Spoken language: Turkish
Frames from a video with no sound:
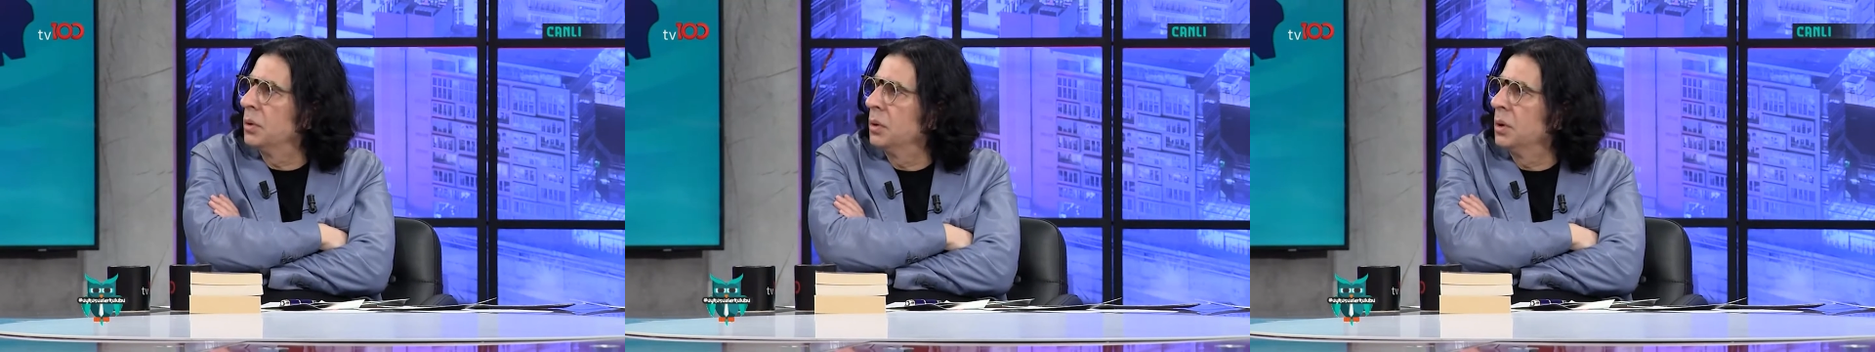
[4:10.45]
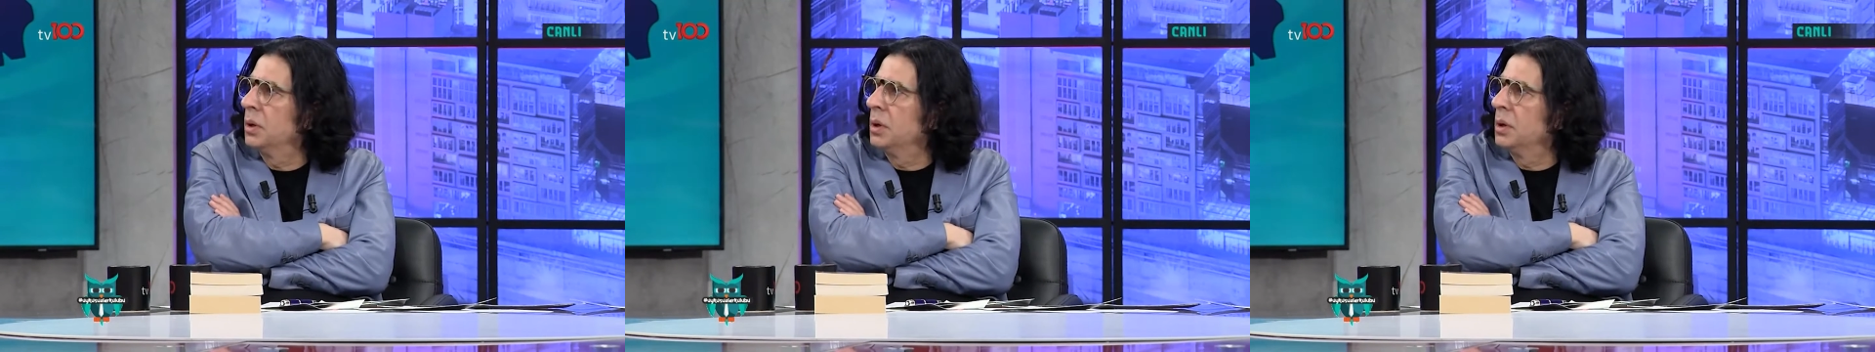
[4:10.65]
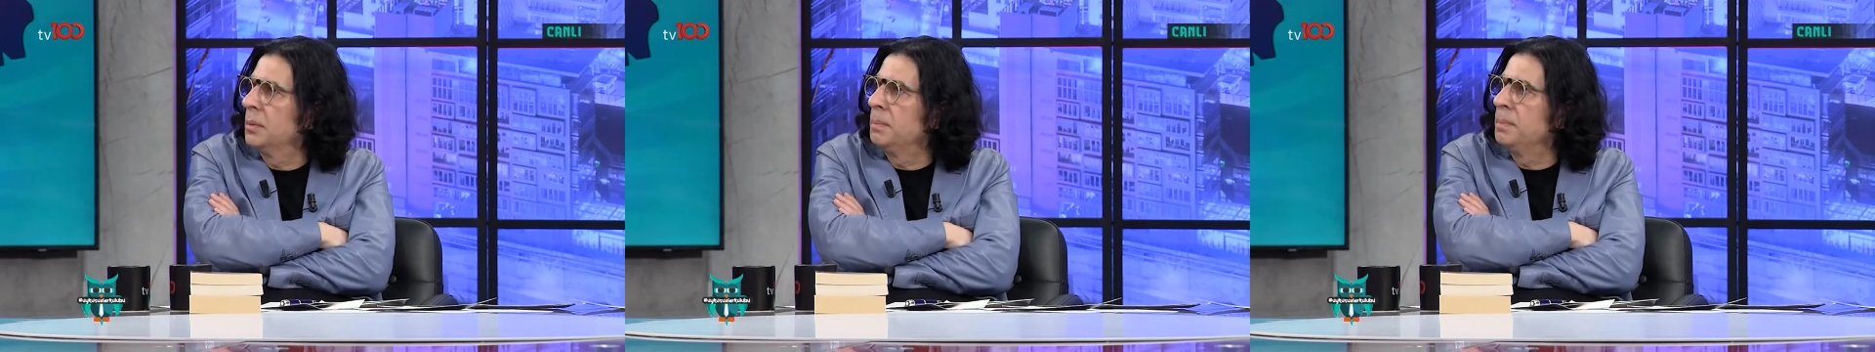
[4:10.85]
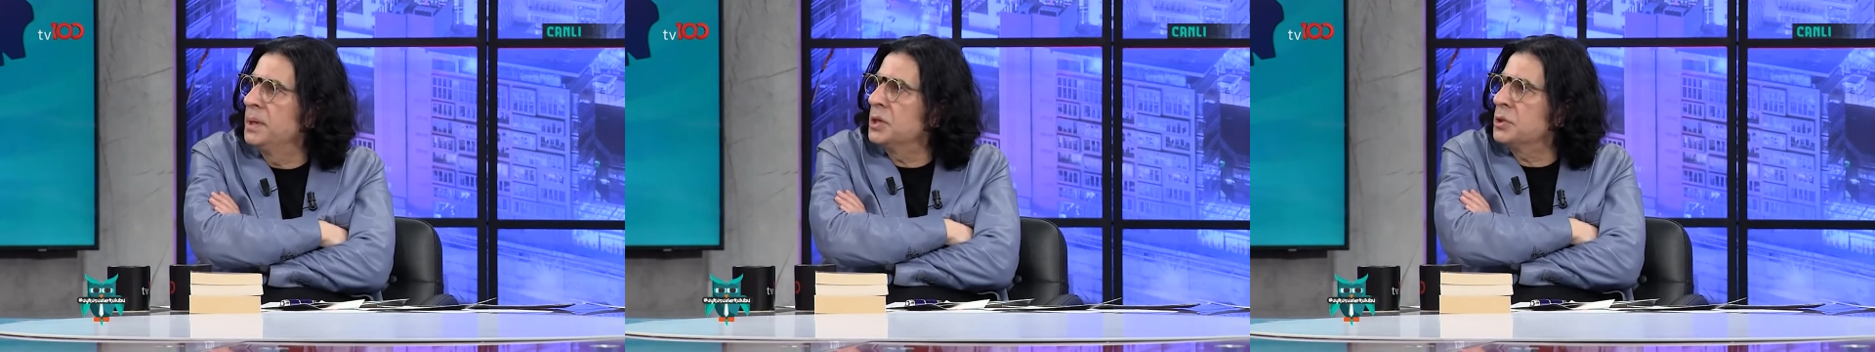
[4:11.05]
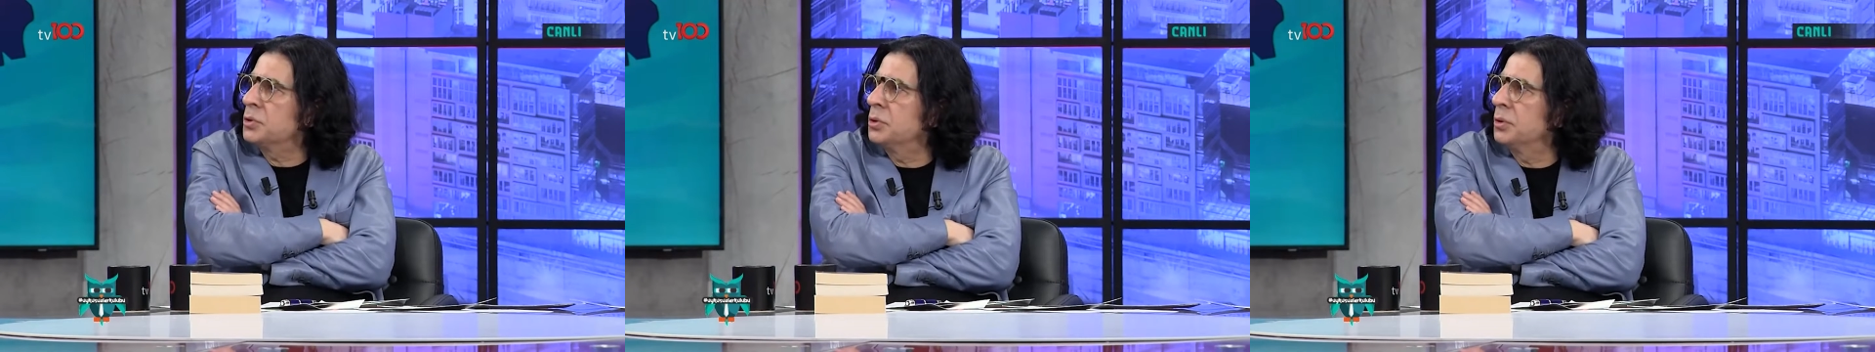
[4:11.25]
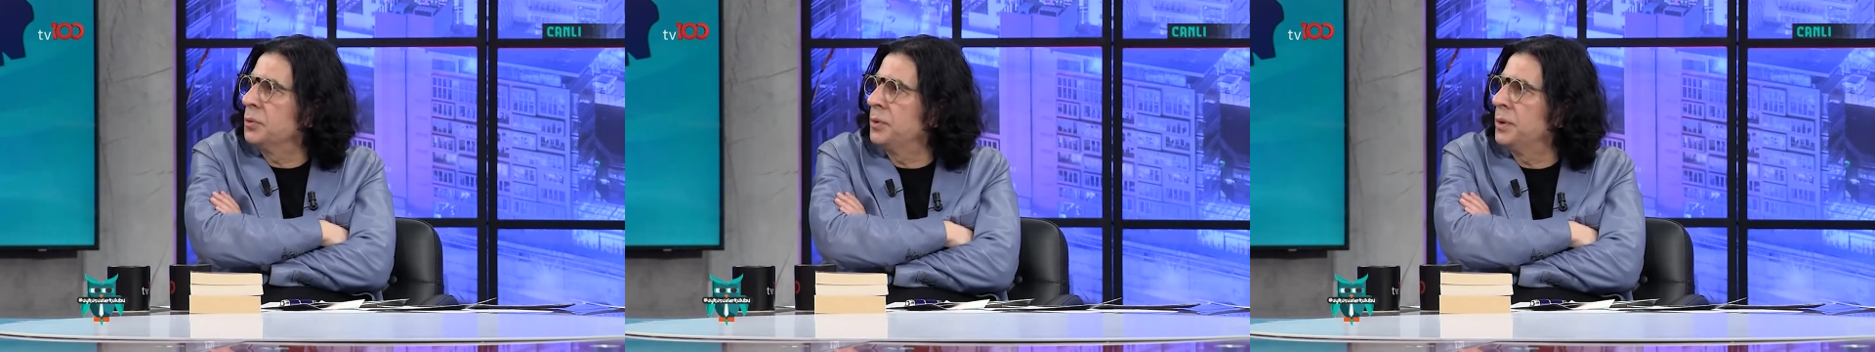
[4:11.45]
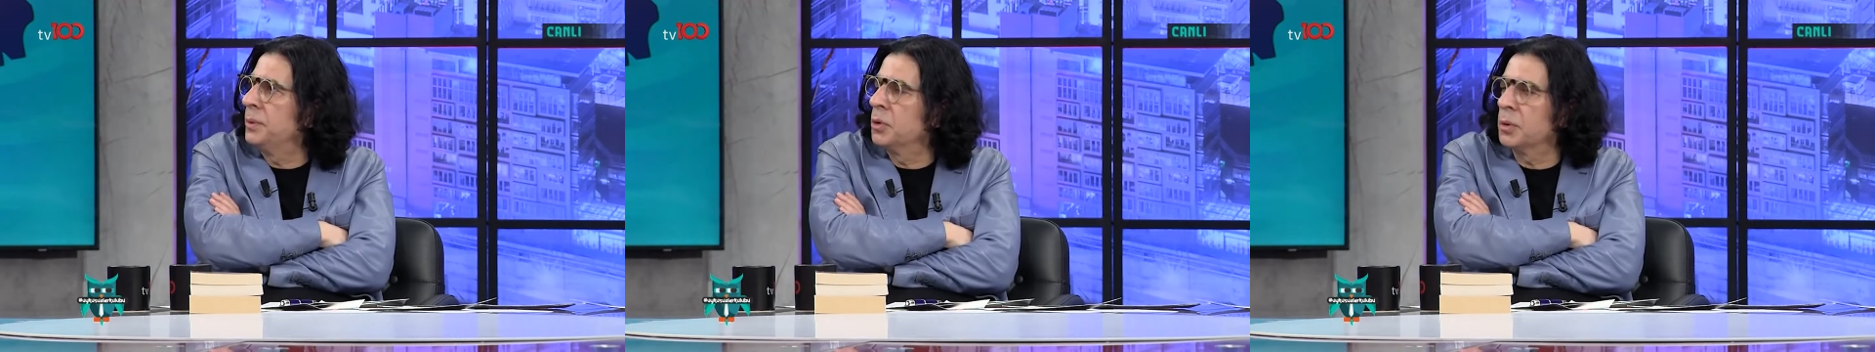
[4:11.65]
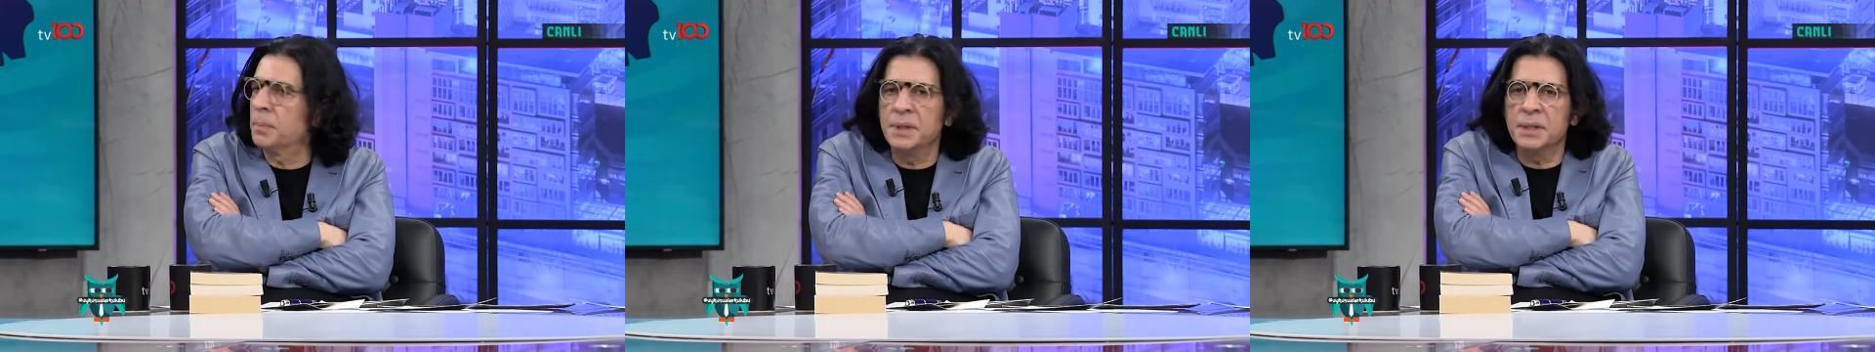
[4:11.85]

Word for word: Hı. Bir sürü film yok.